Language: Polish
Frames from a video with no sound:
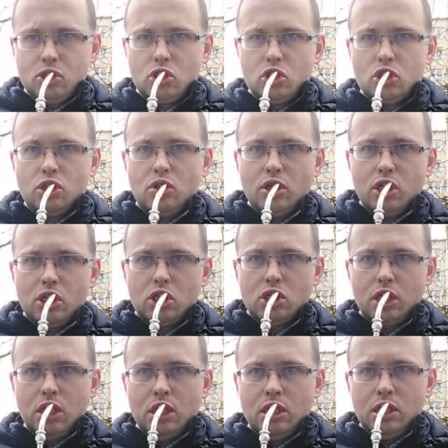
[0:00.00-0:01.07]
Co
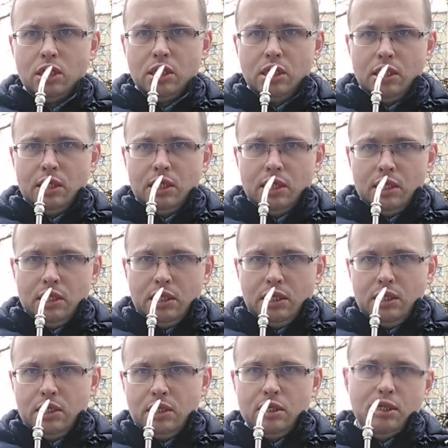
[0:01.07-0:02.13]
jeszcze?
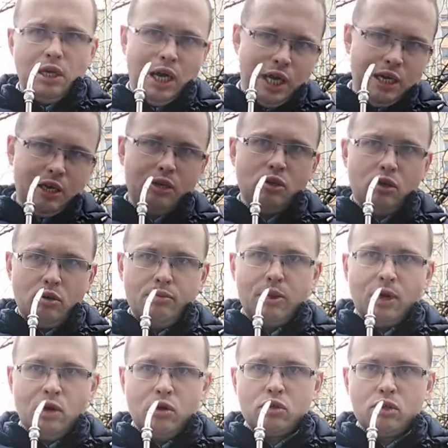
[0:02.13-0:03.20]
Ale no,
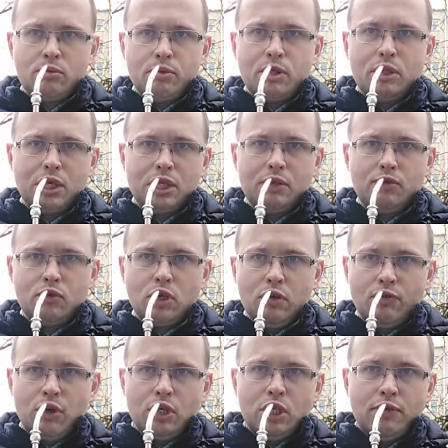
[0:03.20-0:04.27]
miał ogromne straty w II
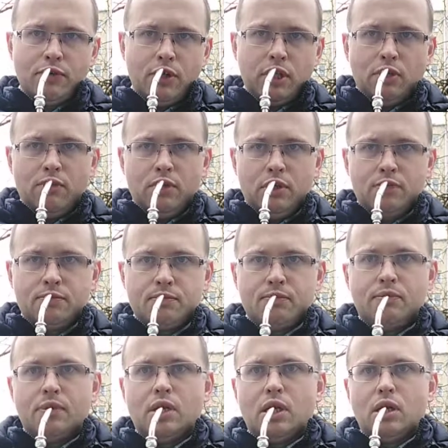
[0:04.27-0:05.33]
wojnie światowej.
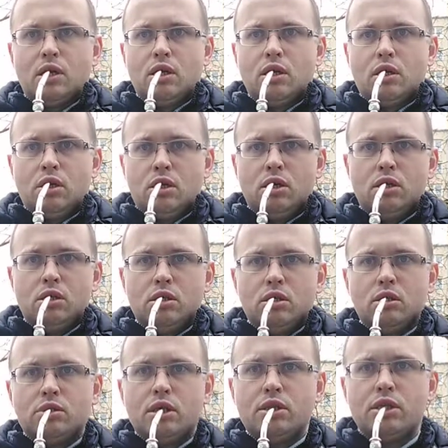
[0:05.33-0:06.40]

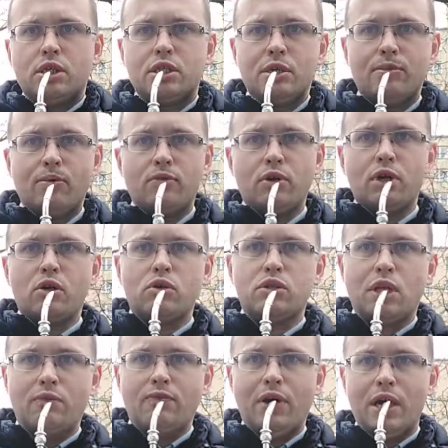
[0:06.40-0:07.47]
Y, to jest też na pewno jakoś
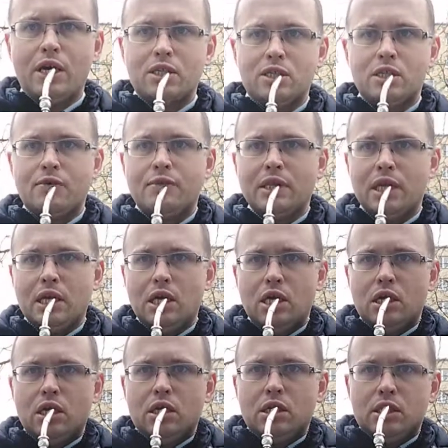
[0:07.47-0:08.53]
tam ważne.
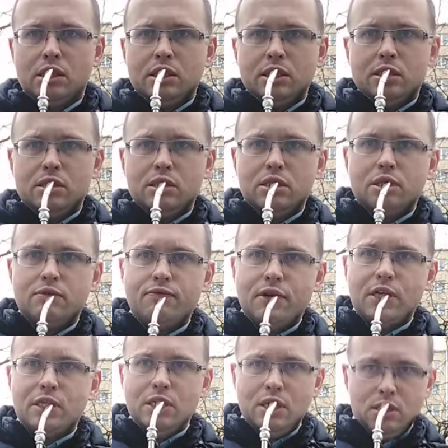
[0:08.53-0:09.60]
Y,
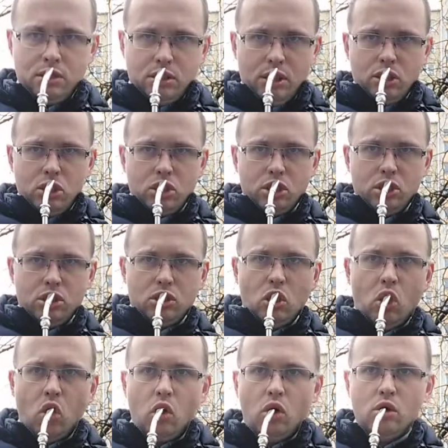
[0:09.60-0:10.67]
ważne jest też
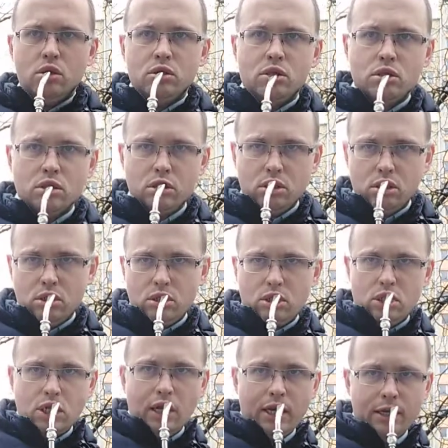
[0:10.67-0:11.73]
to, y,
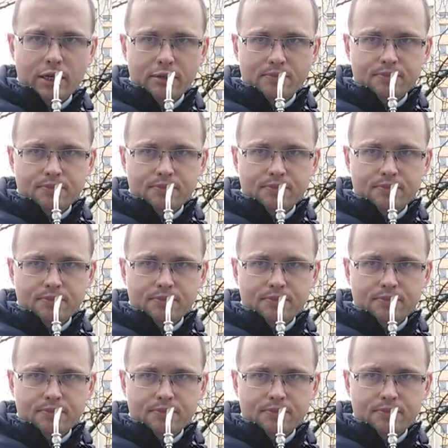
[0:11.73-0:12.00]
że